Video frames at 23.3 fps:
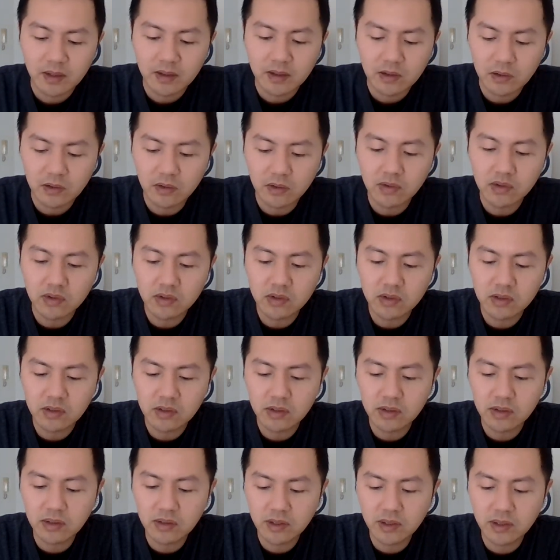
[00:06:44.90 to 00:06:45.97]
公
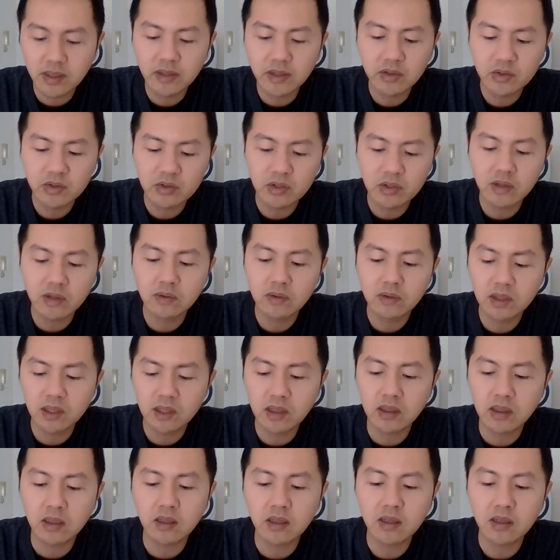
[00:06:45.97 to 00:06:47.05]
司应收第
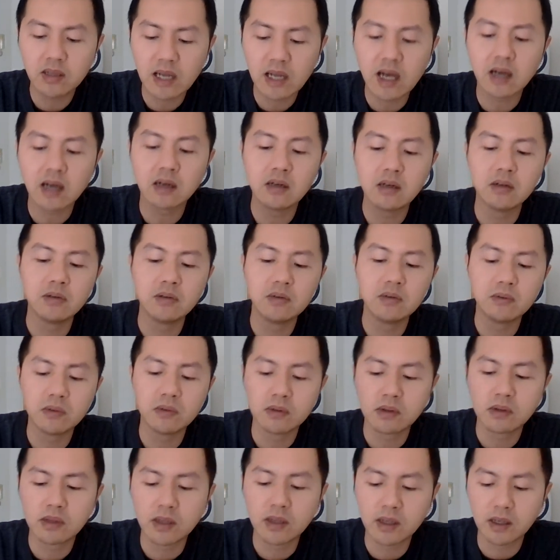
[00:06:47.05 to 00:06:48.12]
一大客
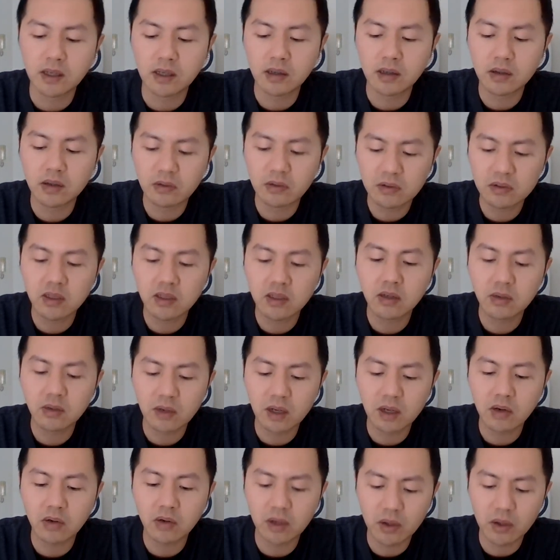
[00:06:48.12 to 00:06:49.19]
户啊工程
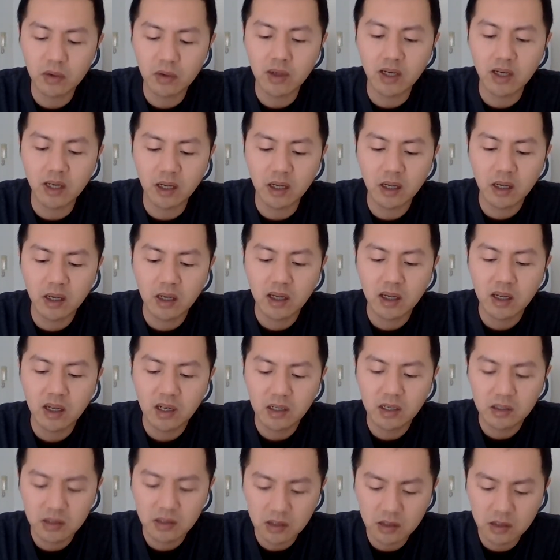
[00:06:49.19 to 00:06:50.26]
款回款
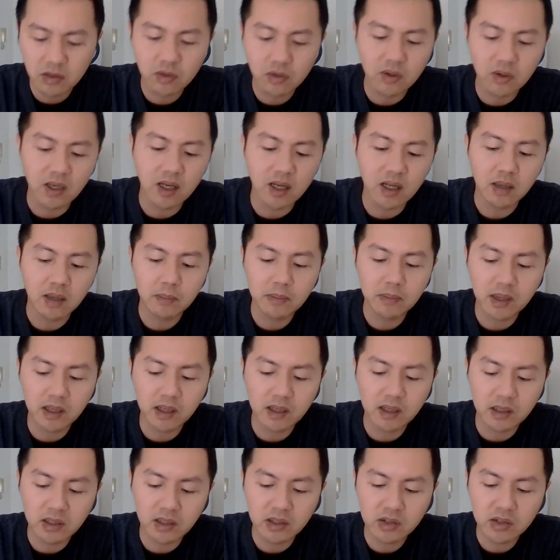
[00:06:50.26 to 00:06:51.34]
滞缓，
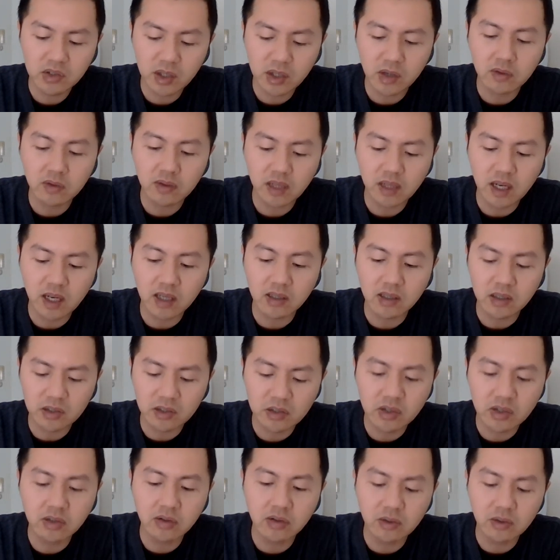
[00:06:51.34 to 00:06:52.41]
面临较大的
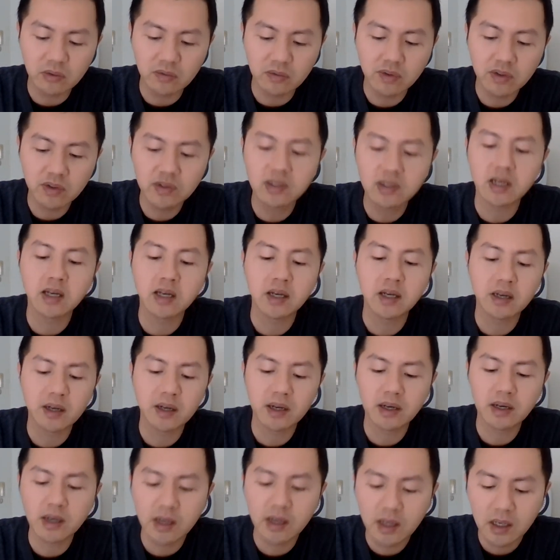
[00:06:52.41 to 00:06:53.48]
信用风险。
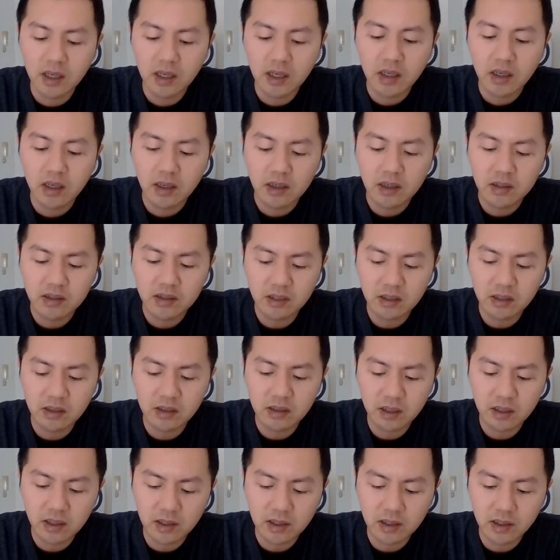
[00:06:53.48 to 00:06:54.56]
啊，现
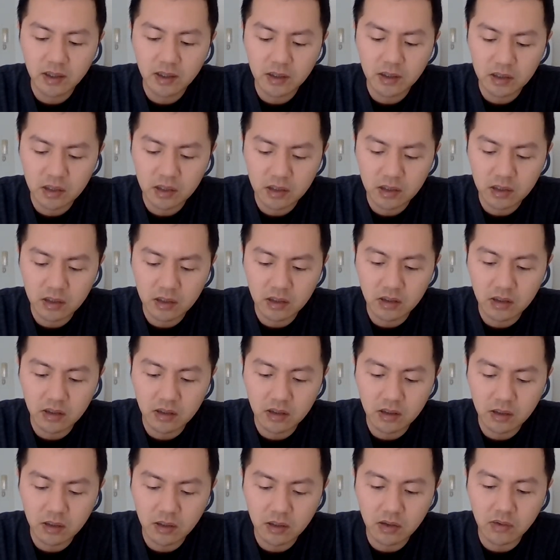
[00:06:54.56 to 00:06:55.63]
在
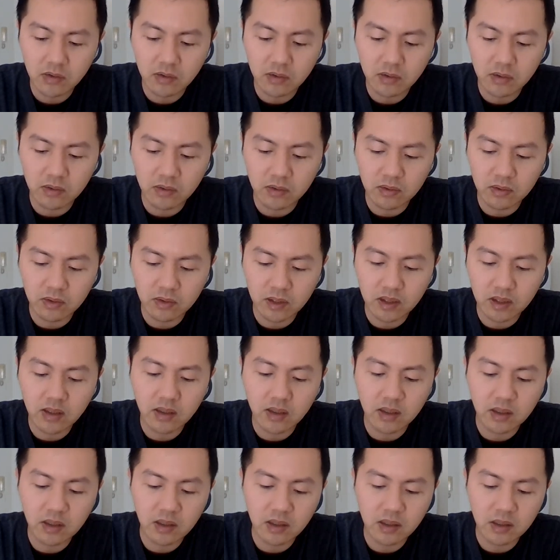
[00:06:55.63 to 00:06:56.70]
持有
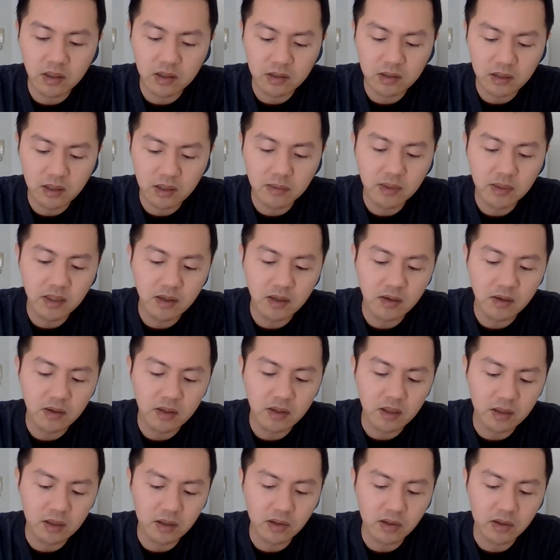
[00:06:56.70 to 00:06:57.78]
的商票
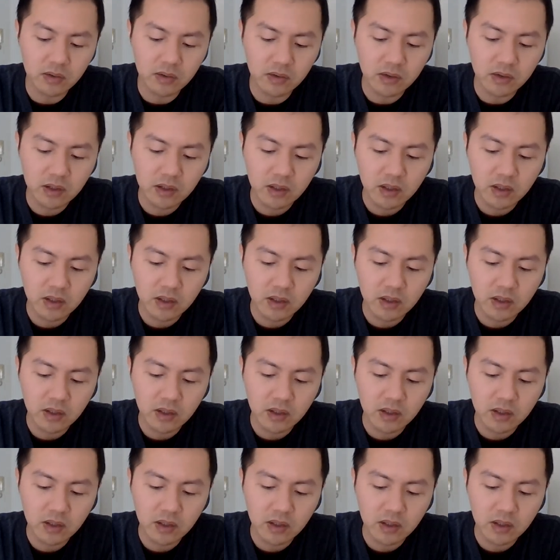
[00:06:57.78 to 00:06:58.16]
啊，有